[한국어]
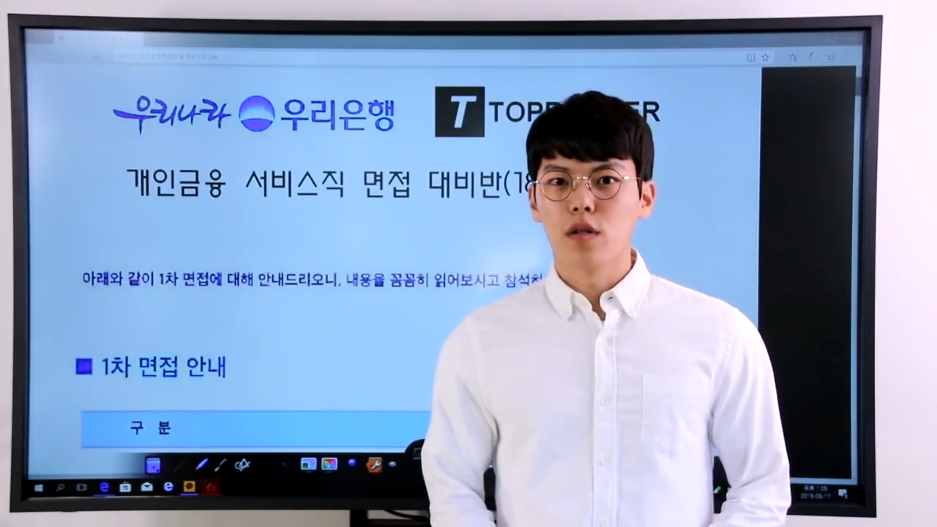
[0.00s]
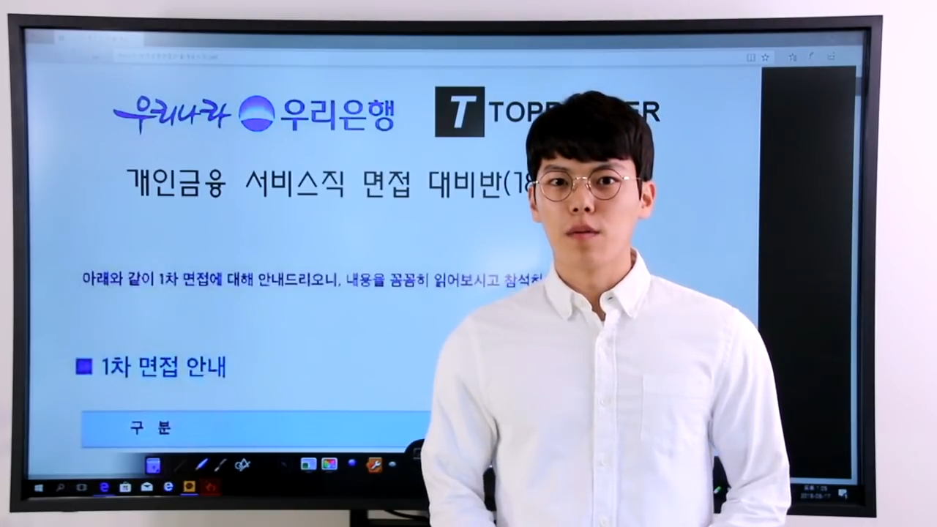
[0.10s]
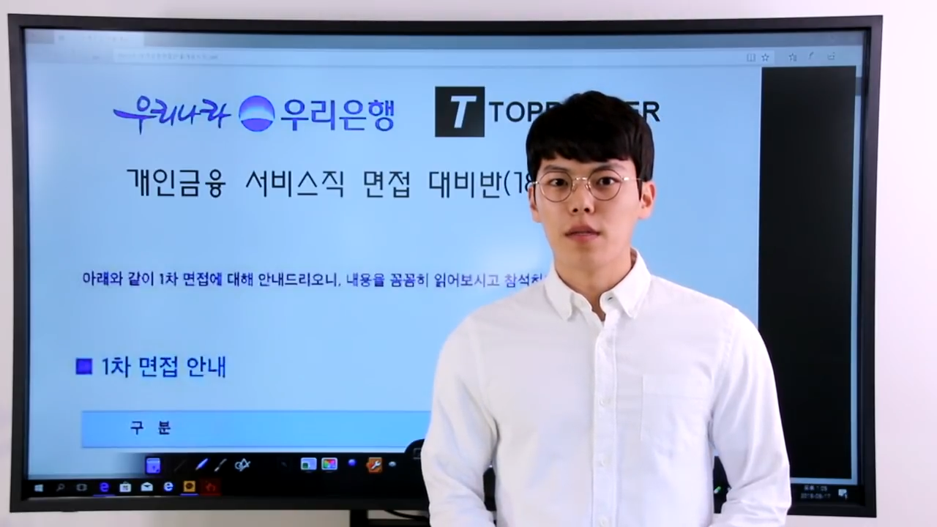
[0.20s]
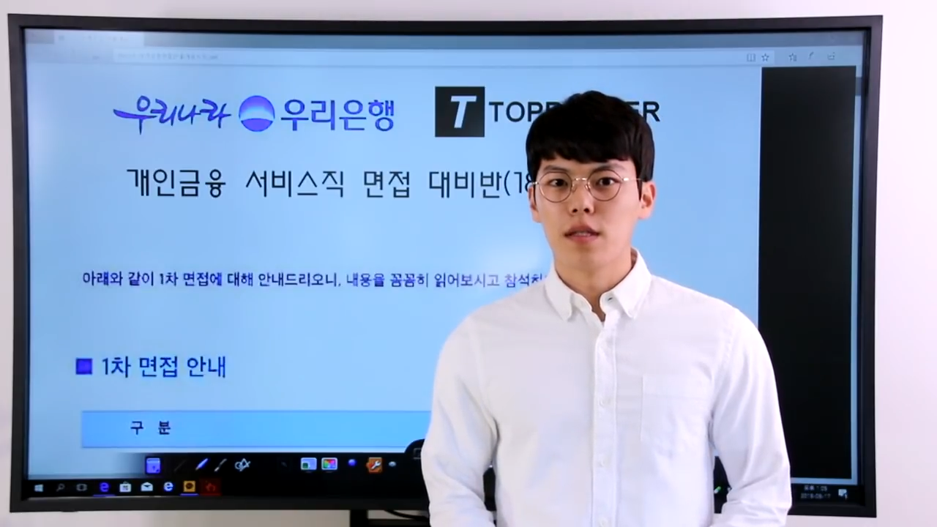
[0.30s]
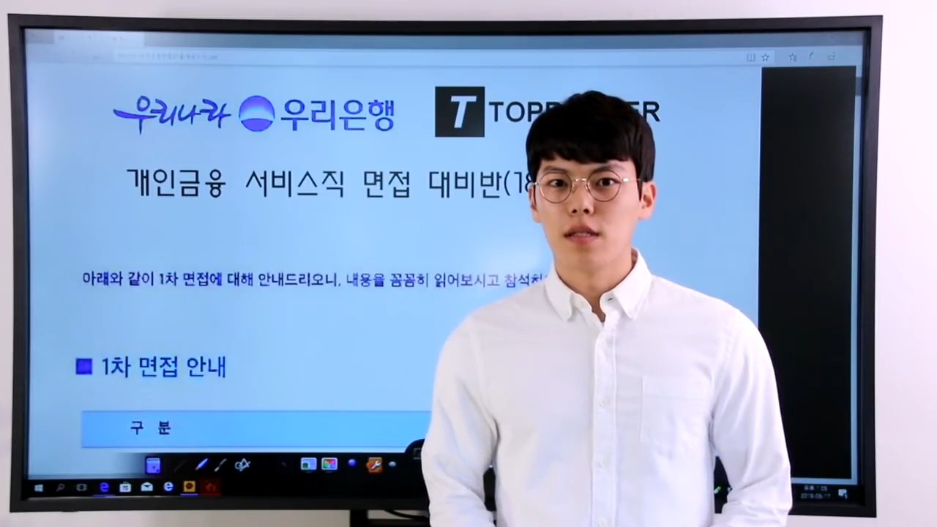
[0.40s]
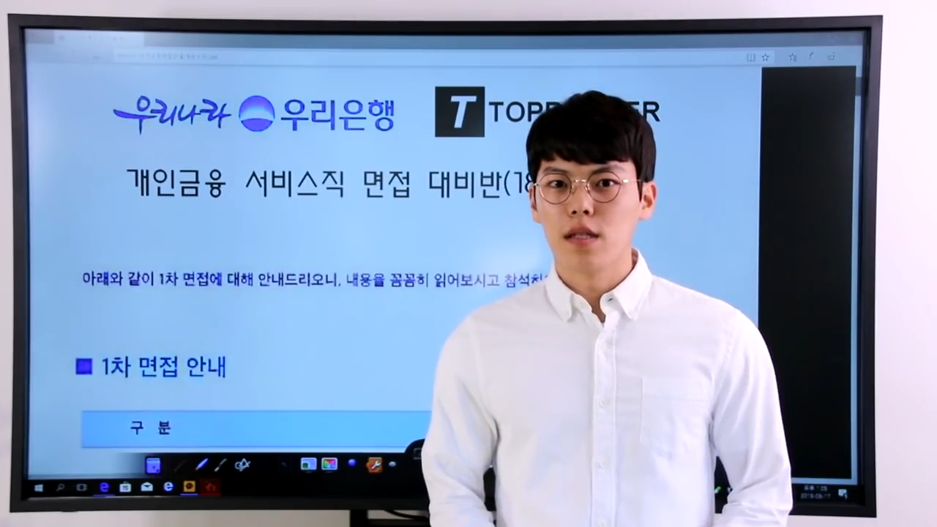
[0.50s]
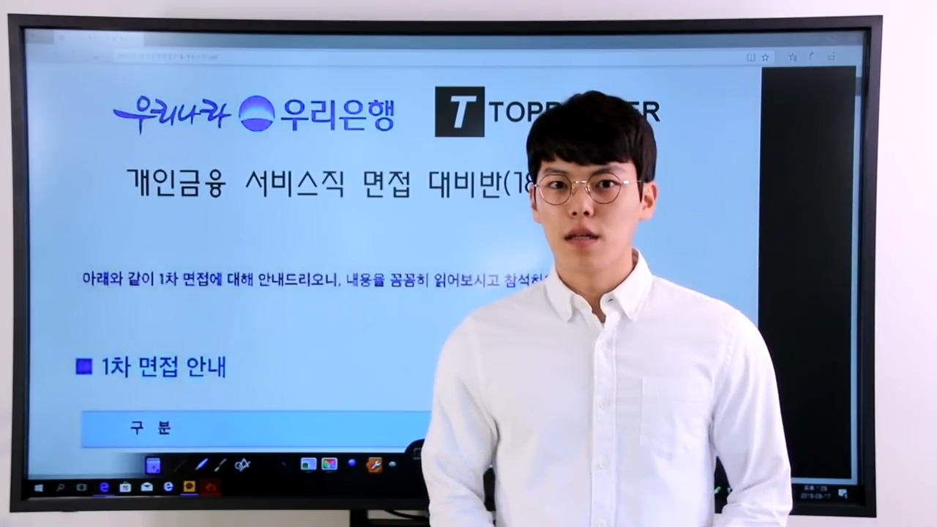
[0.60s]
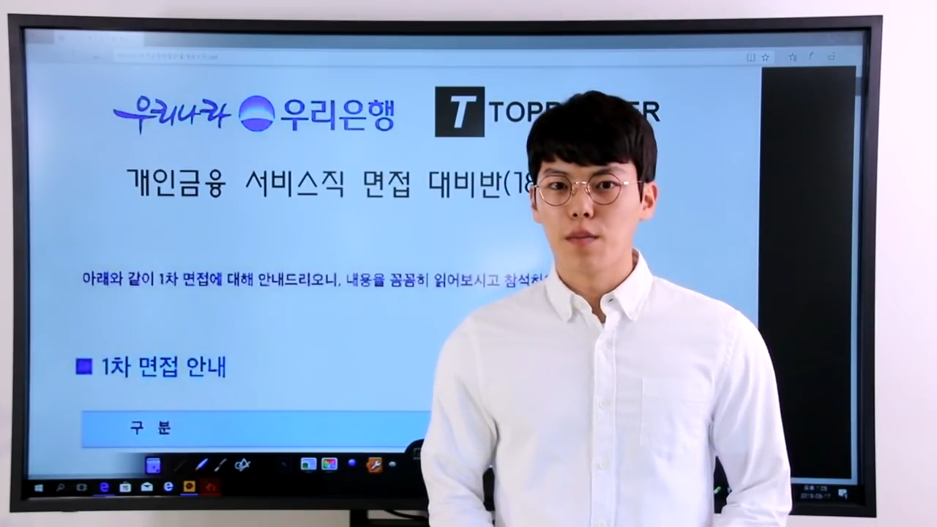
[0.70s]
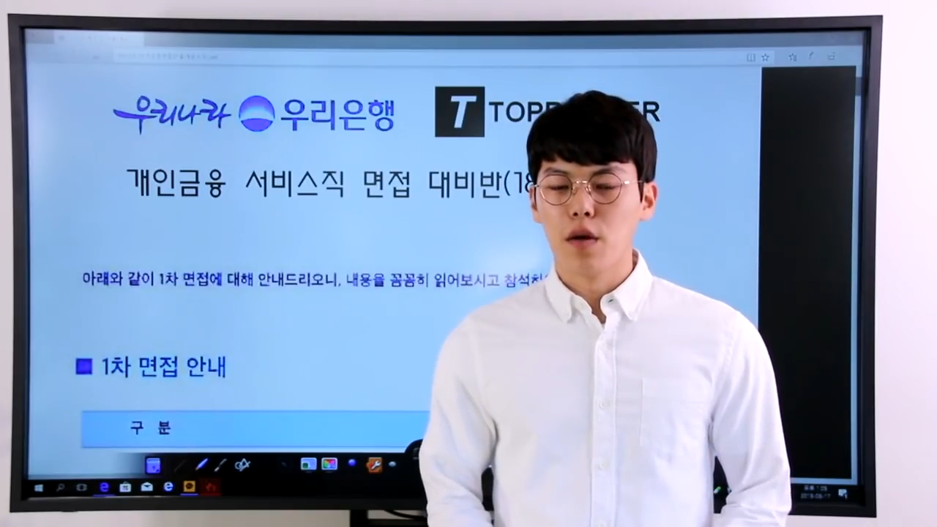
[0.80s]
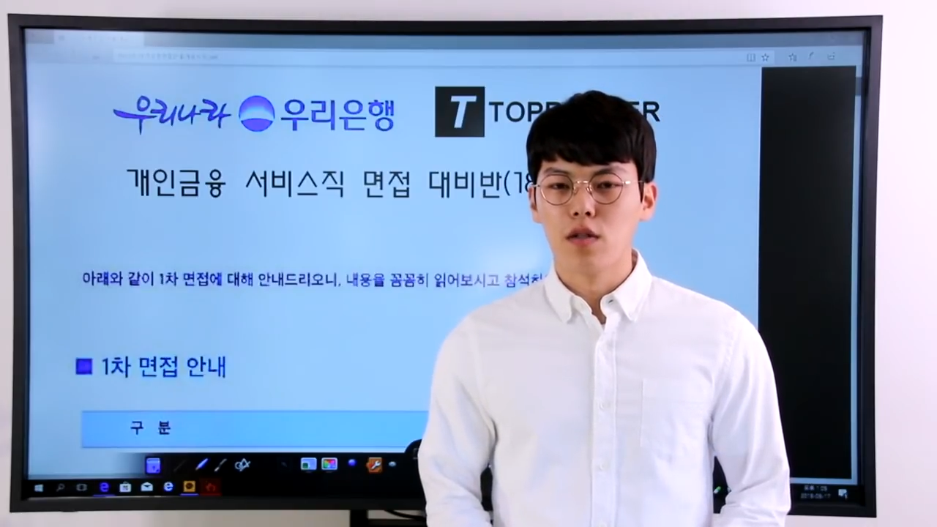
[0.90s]

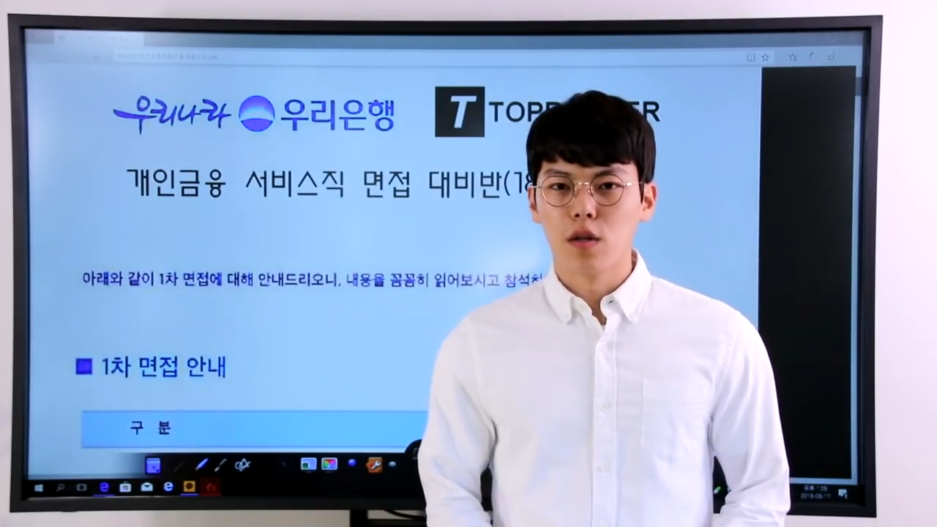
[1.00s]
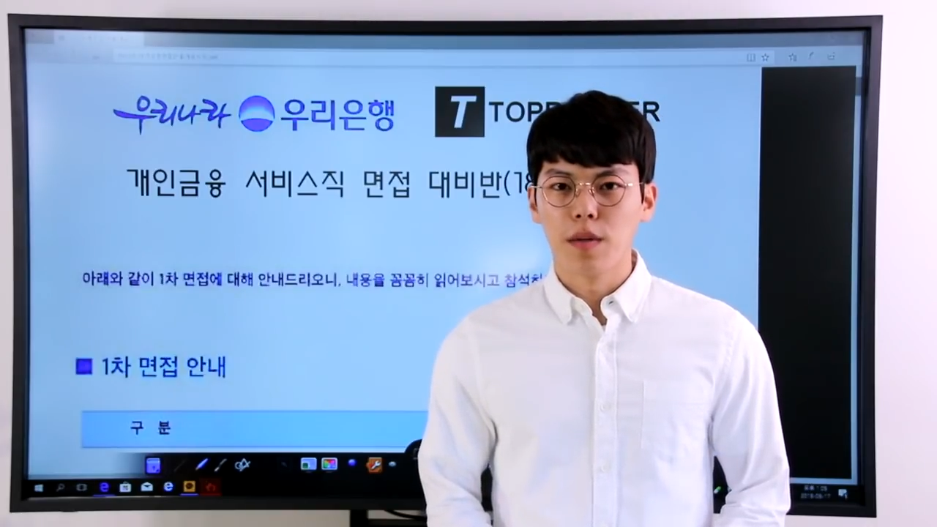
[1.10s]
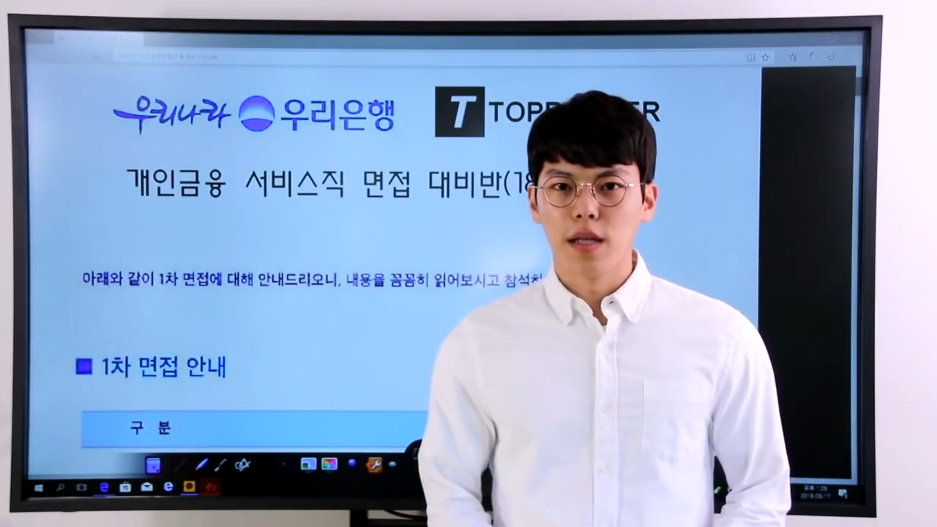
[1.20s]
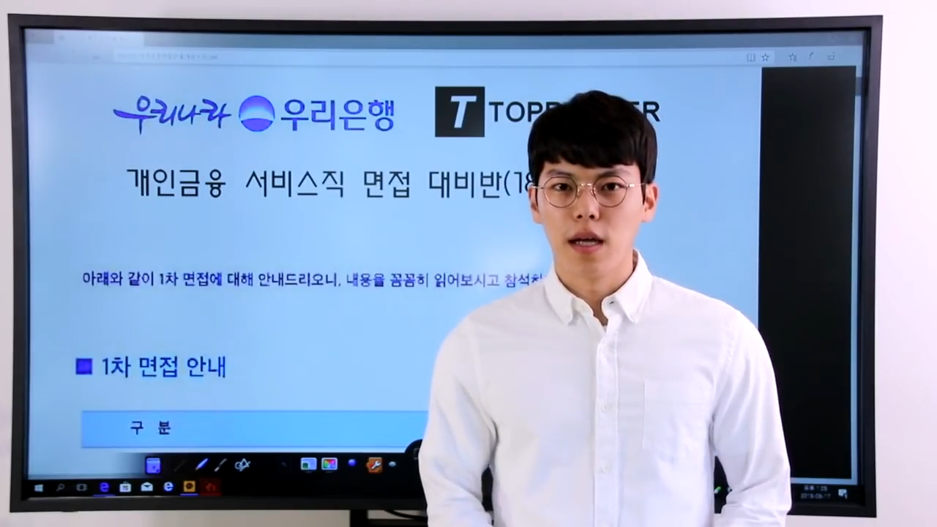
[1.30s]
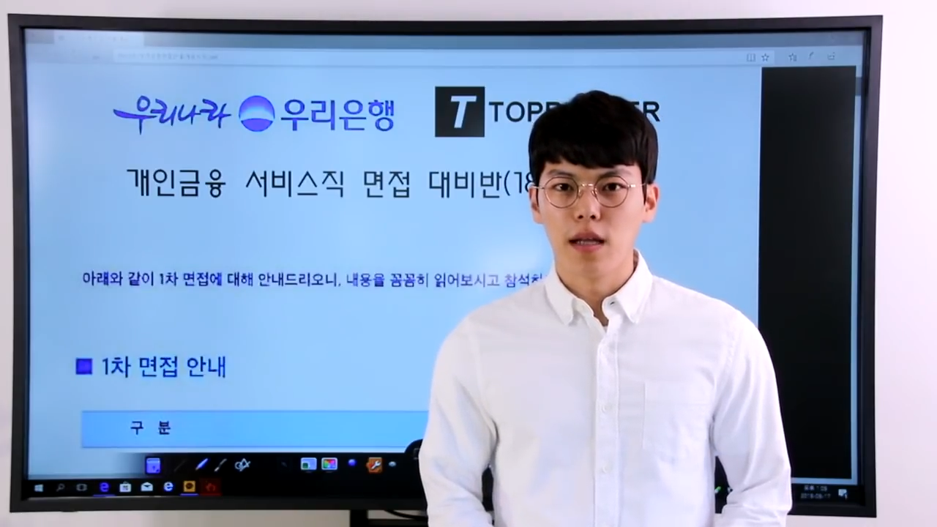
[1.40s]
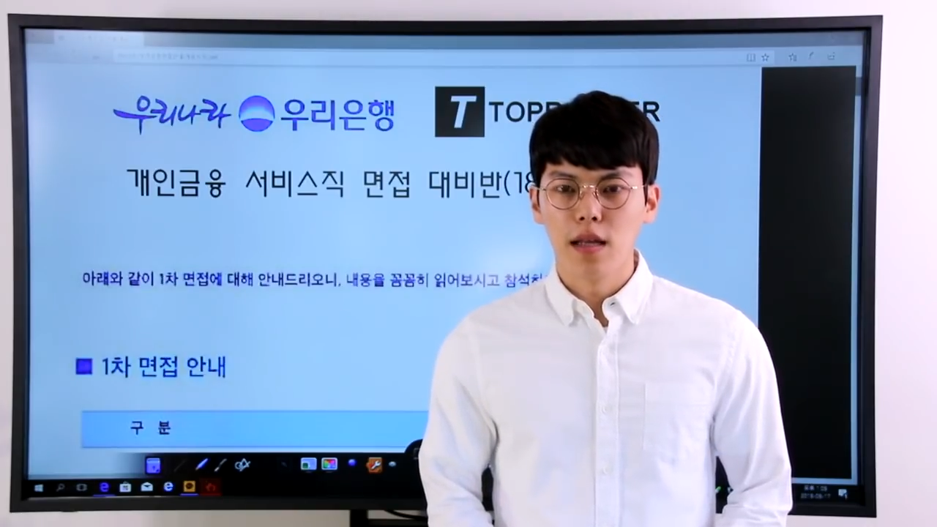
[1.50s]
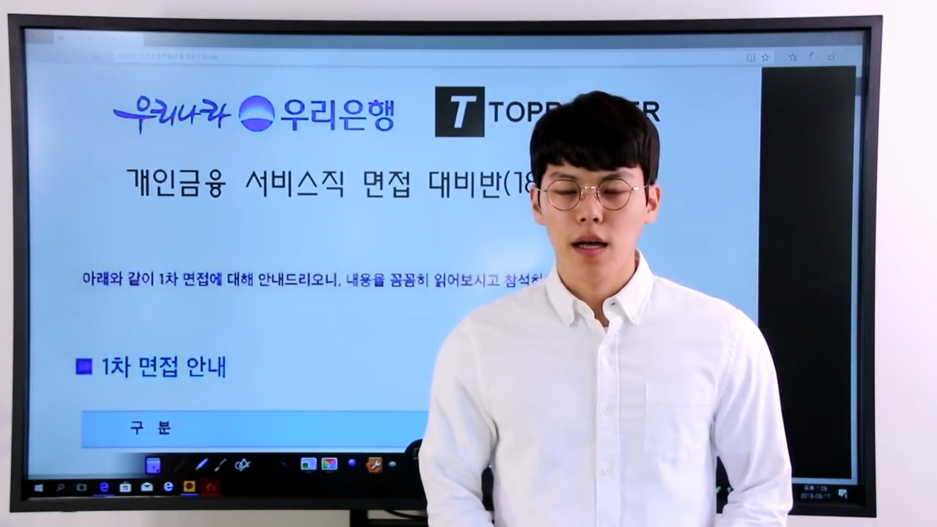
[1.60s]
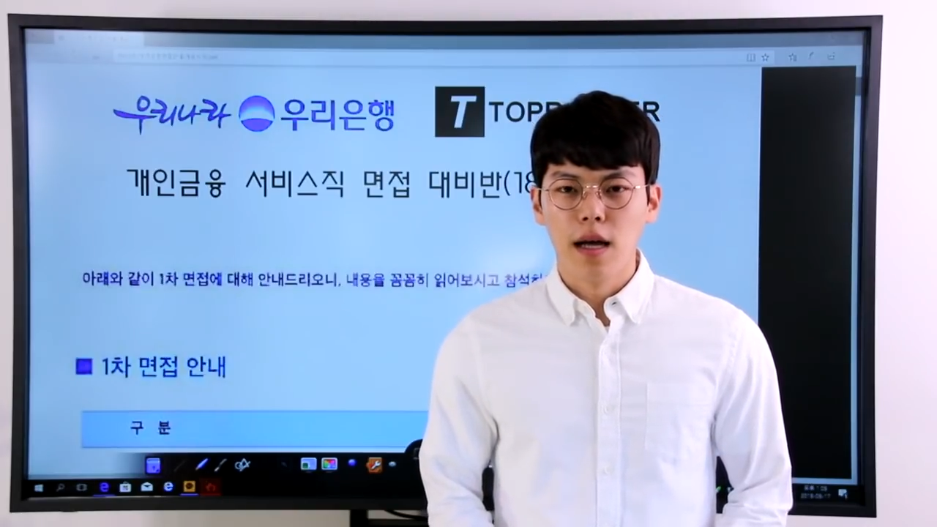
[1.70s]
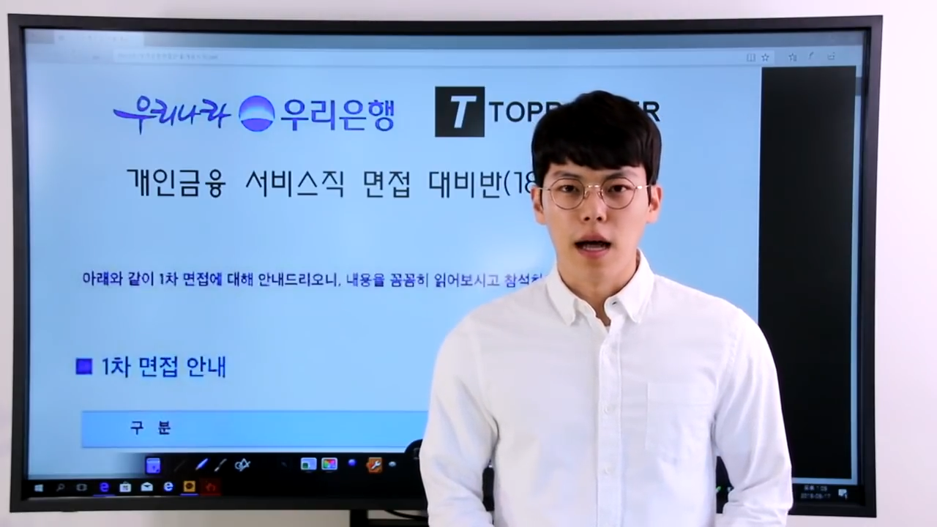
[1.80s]
서비스직 면접에 대한